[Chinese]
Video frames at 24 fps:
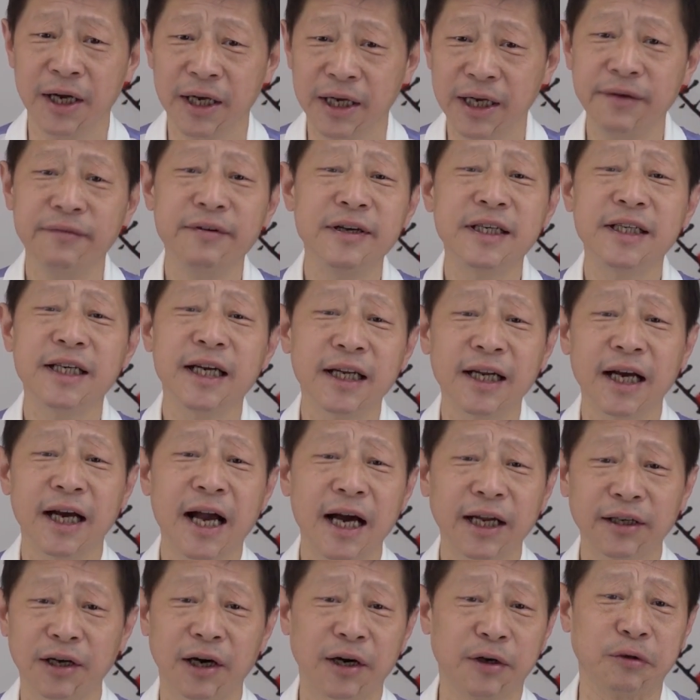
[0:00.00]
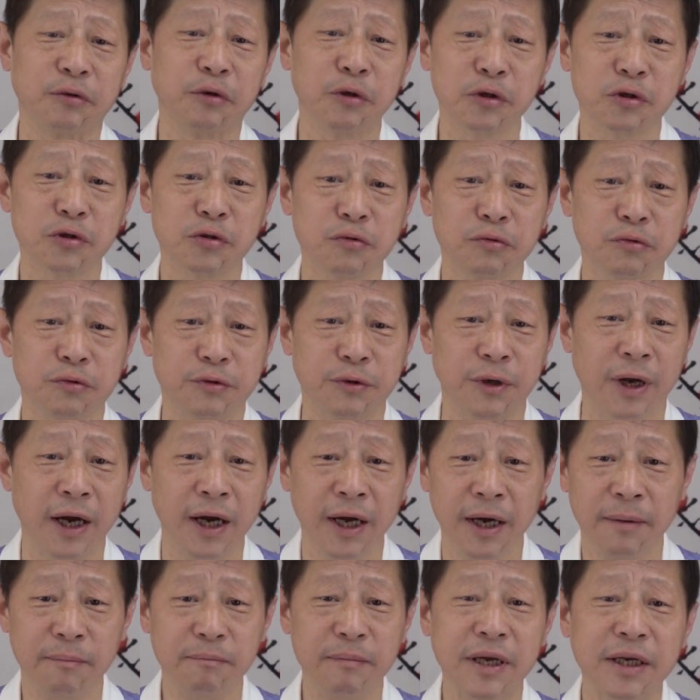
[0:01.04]
因为现在看到很多数据，
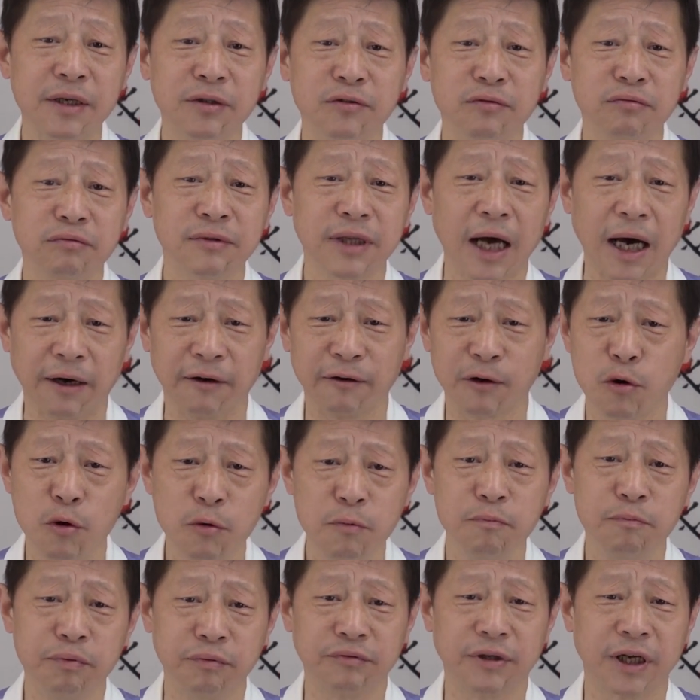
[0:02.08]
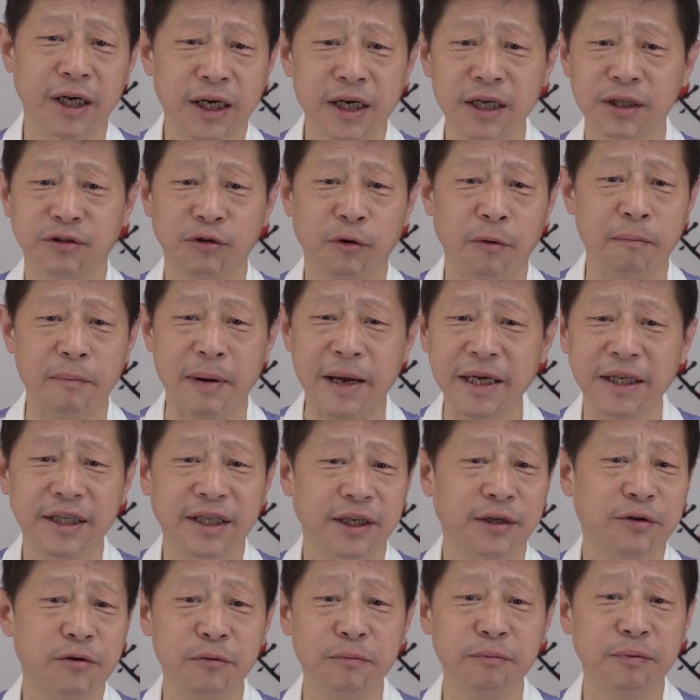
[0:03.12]
民主党公布的各种媒
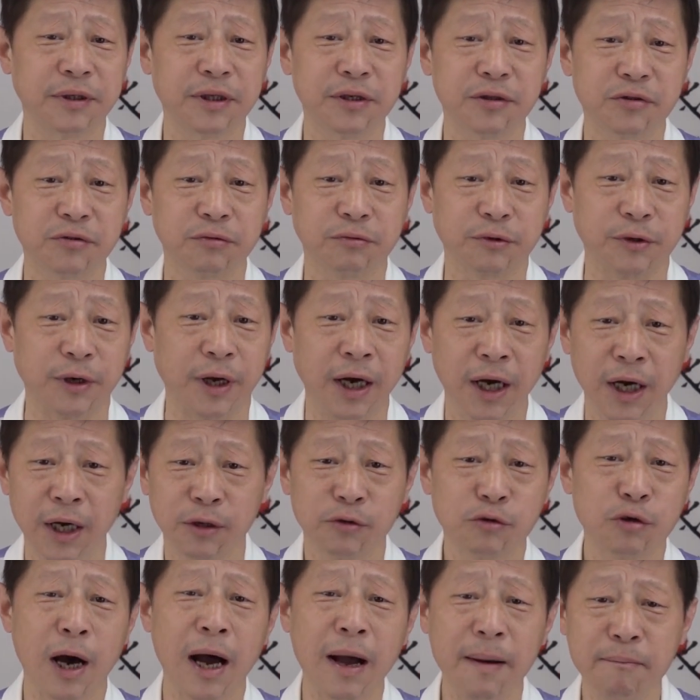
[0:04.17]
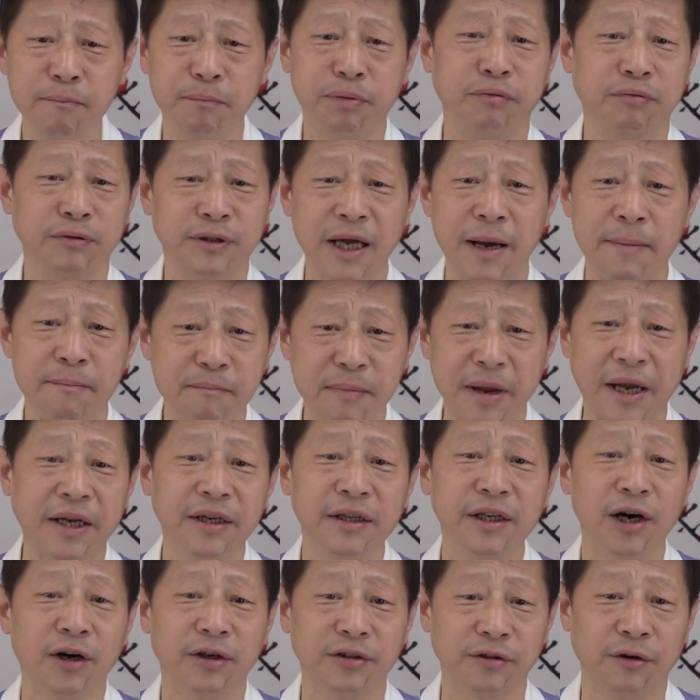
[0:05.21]
体公布的数据，川普在民
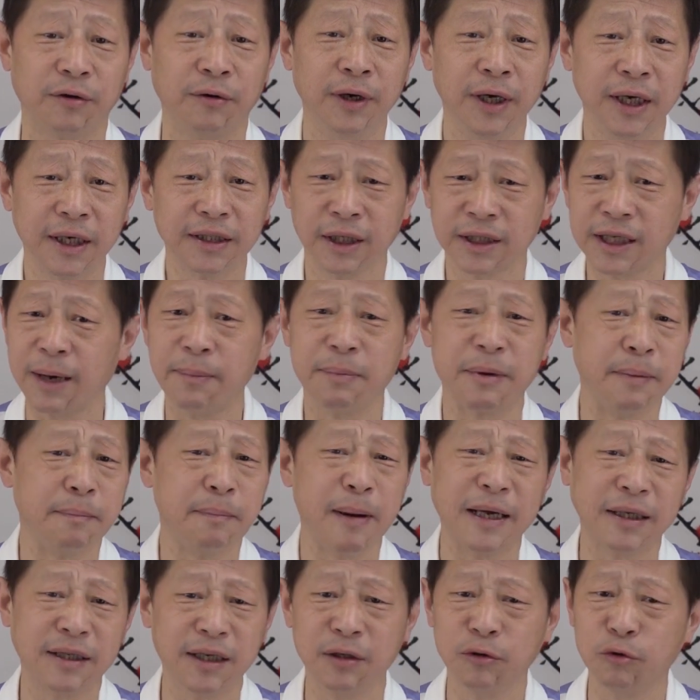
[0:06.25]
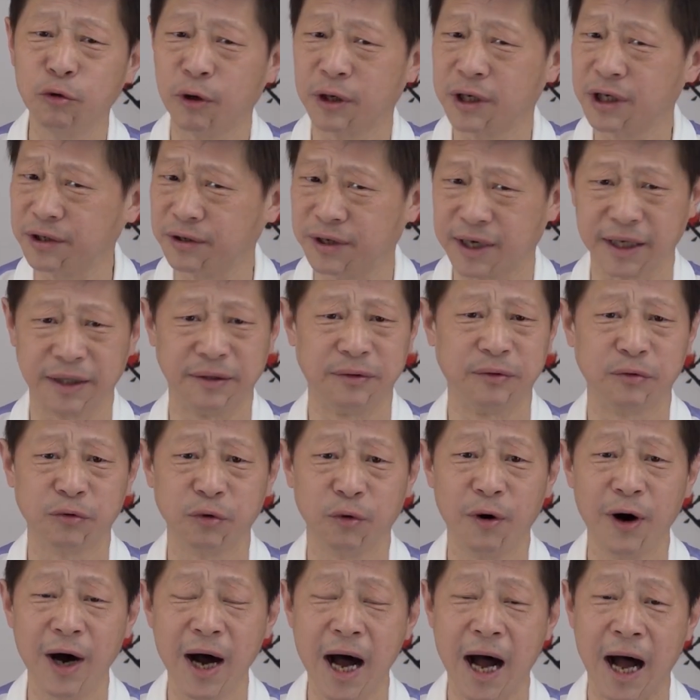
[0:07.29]
调中他比拜登落后很
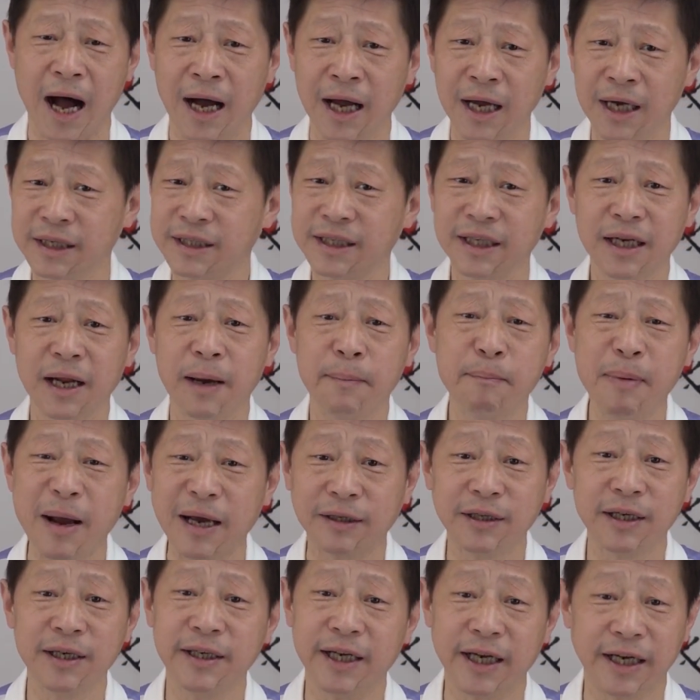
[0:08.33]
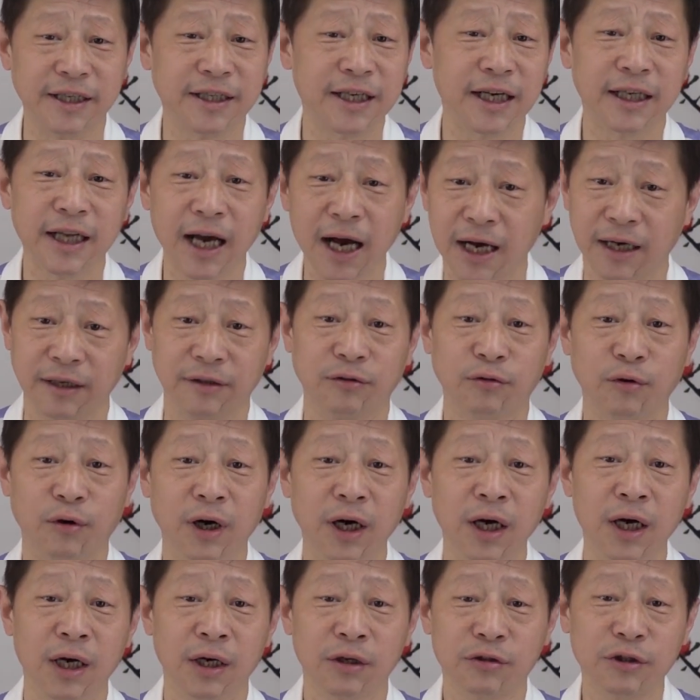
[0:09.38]
多啊。现在拜登领先他很
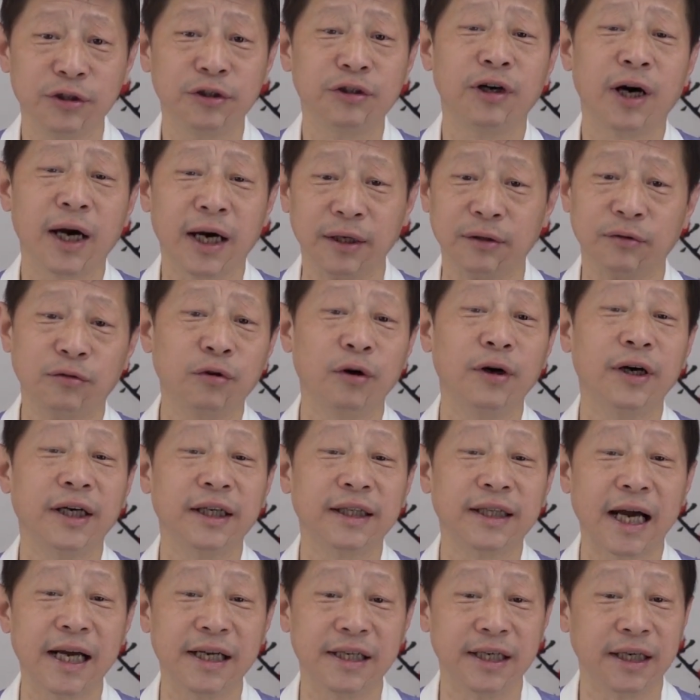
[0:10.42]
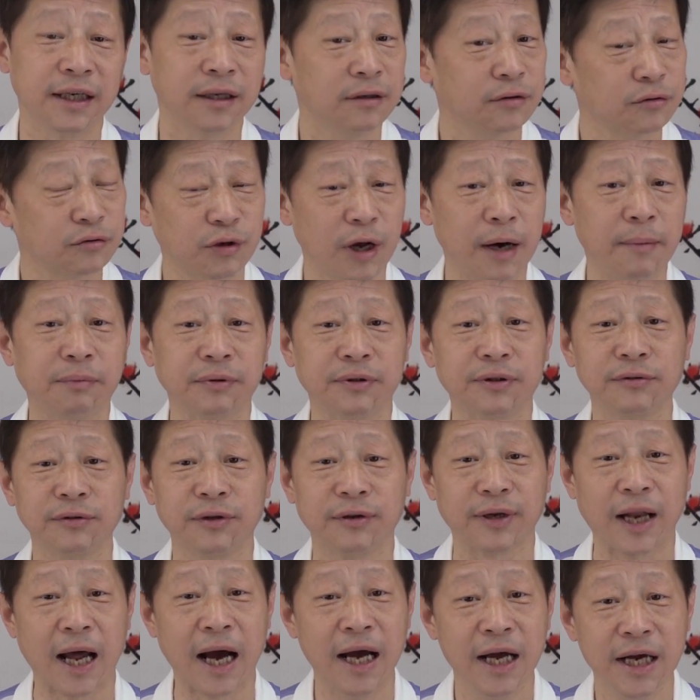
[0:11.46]
多，所以说很多人担心川普总
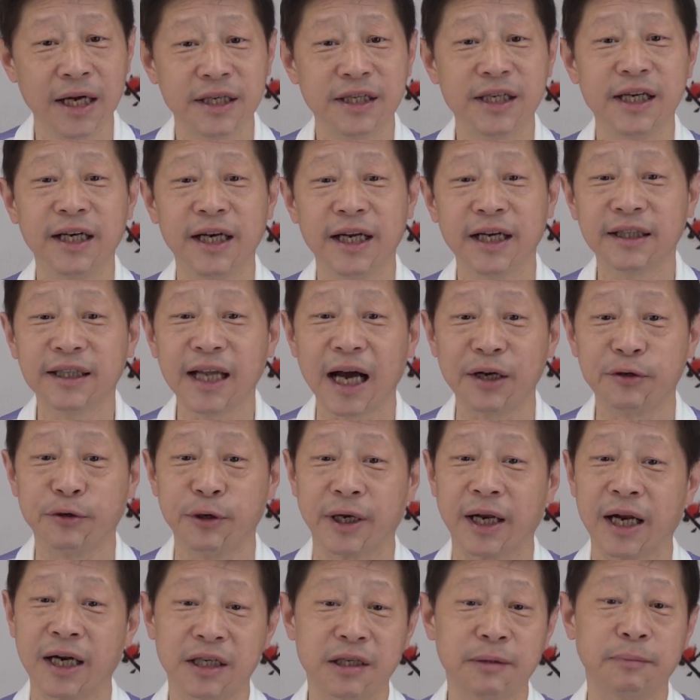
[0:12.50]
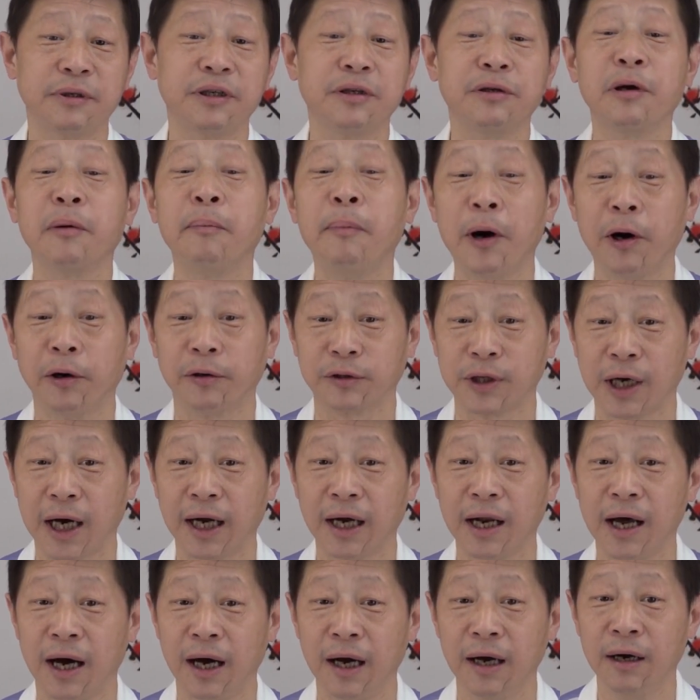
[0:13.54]
统呢，今年大选呢是不是就泡
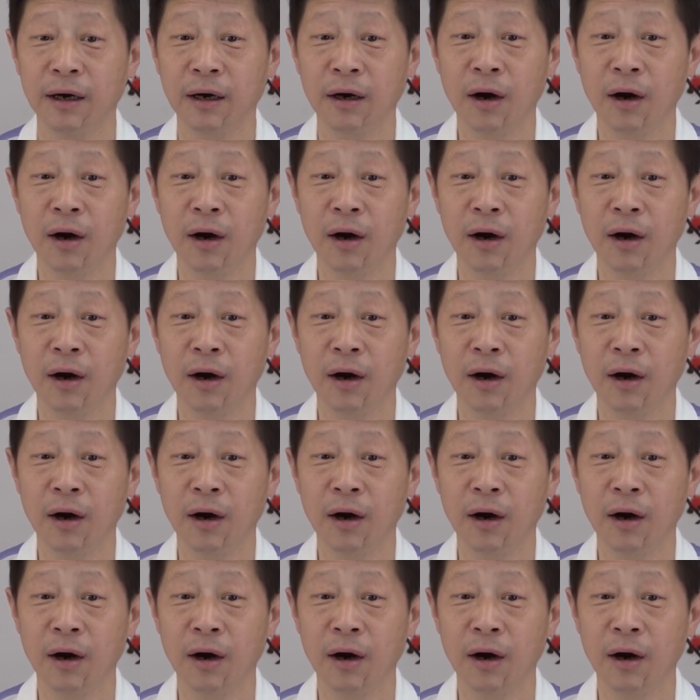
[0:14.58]
汤了？